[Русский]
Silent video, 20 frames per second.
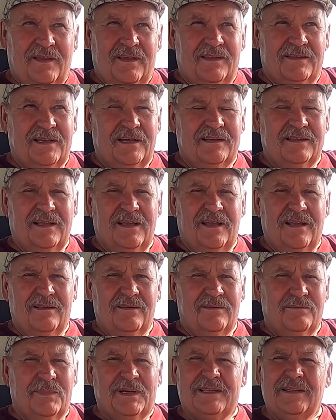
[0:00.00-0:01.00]
И
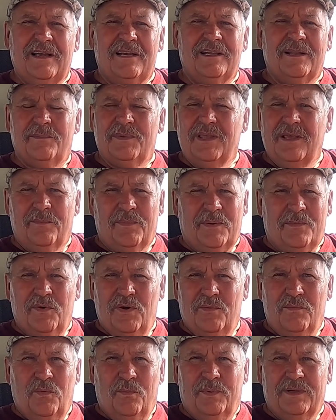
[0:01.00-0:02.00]
тогда банально мне,
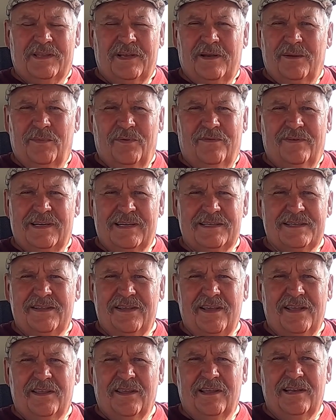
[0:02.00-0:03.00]
по-моему, потребовались
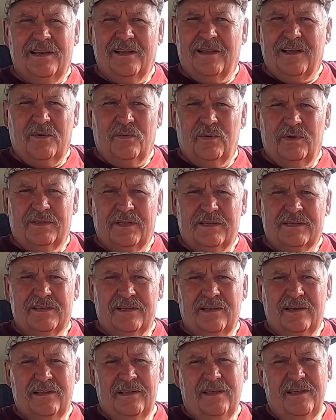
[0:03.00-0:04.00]
деньги для какой-то
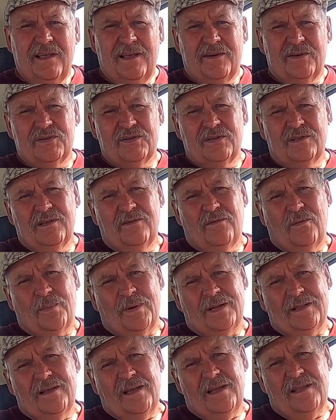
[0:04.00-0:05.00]
цели, и я решил его
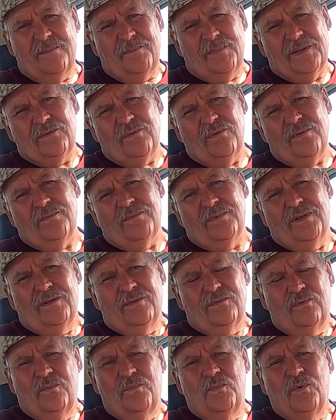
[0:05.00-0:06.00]
продать, потом,
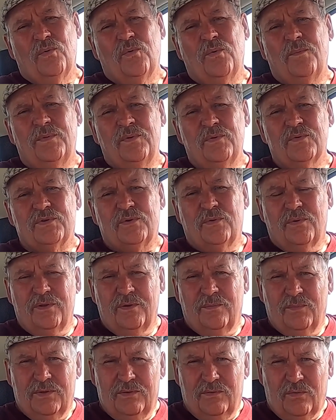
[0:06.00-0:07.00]
думаю, куплю
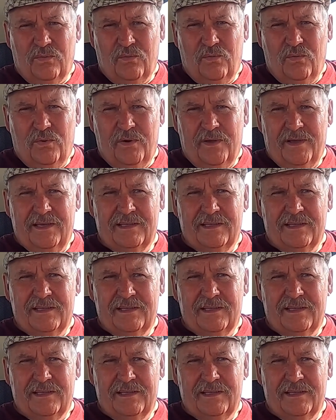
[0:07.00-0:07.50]
что-нибудь другое.